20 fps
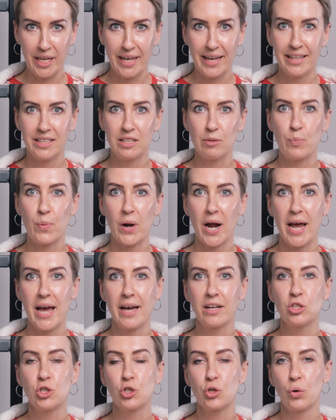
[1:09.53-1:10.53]
Это
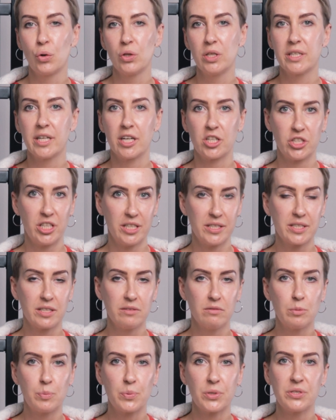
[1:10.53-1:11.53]
проект Школы
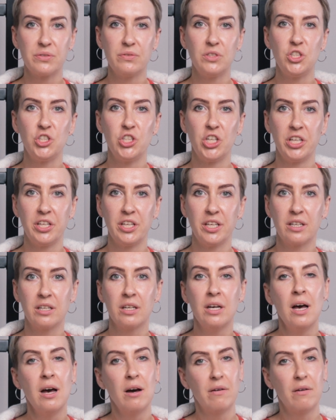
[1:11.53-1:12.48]
гражданского просвещения –